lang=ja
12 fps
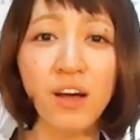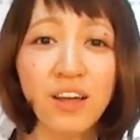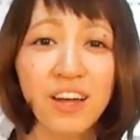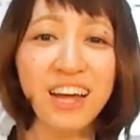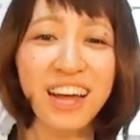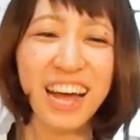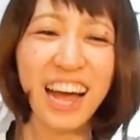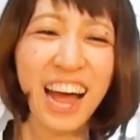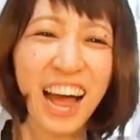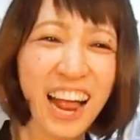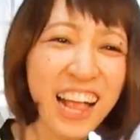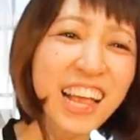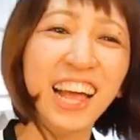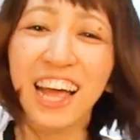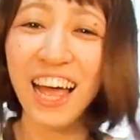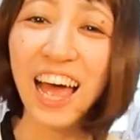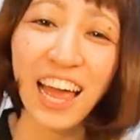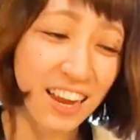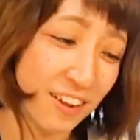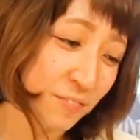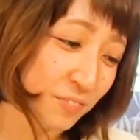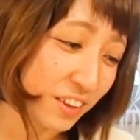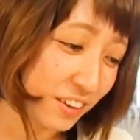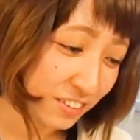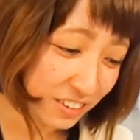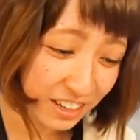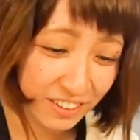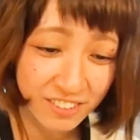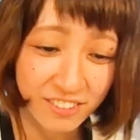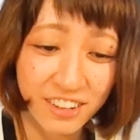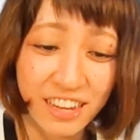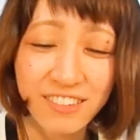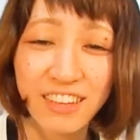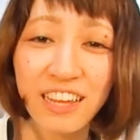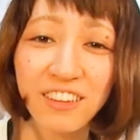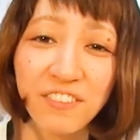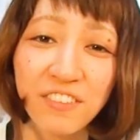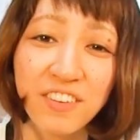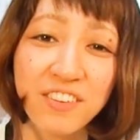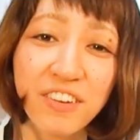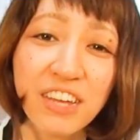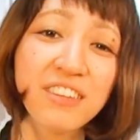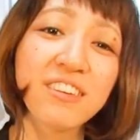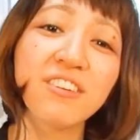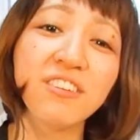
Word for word: はい、ということでご紹介したいと思います。